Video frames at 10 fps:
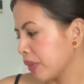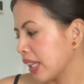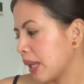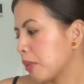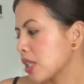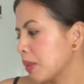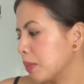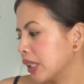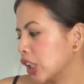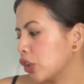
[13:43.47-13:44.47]
tapos sabi
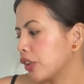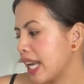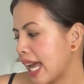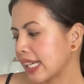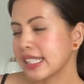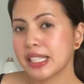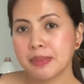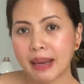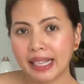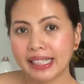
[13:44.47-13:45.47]
pa dito, relaxes
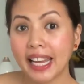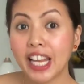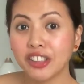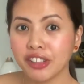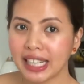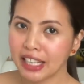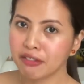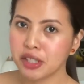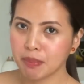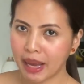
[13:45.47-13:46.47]
body and
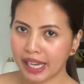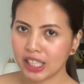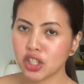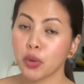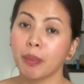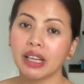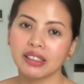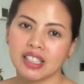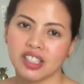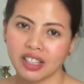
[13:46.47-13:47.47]
relieves mind. So, pang
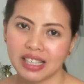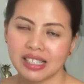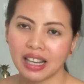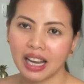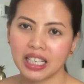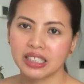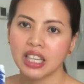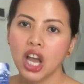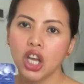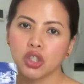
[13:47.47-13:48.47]
distress guys.
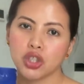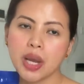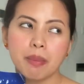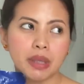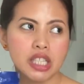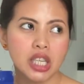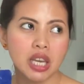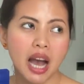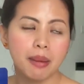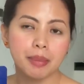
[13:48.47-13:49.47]
So, syempre, si
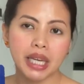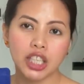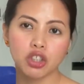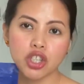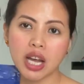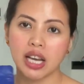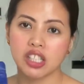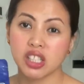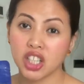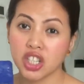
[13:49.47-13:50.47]
Hadi, ano siya,
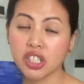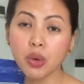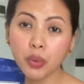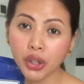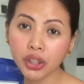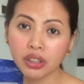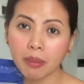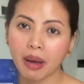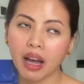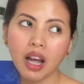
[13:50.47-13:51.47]
stress siya sa work, ba
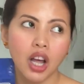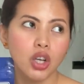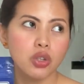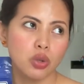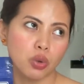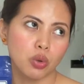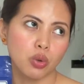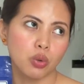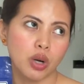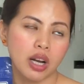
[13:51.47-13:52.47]
diba? So,
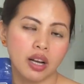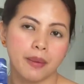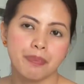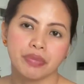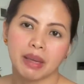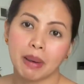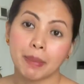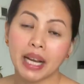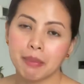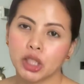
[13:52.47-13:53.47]
uh,
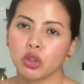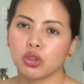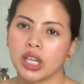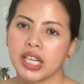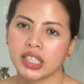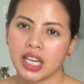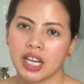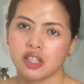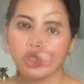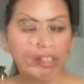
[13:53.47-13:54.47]
Papagamit ko to sa kanya.
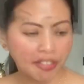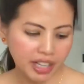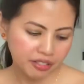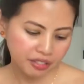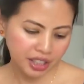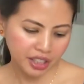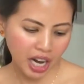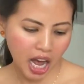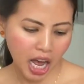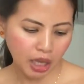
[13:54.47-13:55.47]
So, 35
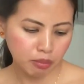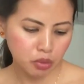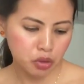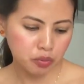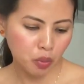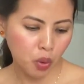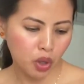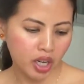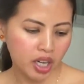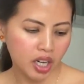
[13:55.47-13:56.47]
dirhams
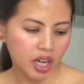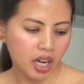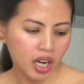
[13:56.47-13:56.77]
for